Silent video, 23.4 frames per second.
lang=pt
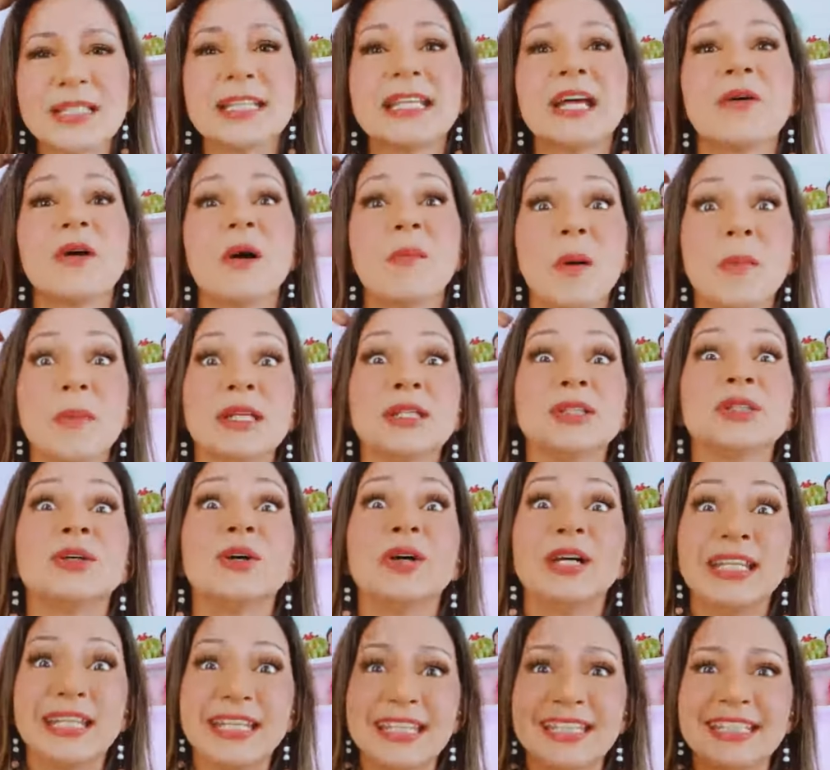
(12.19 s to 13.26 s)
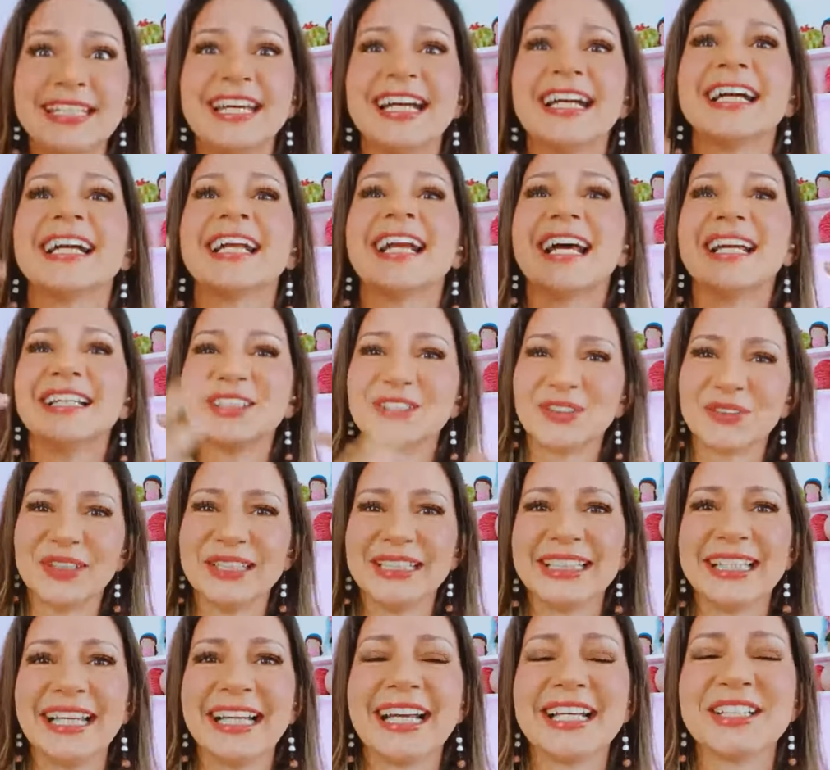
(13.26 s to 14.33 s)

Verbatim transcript: Então é uma mentoria gratuita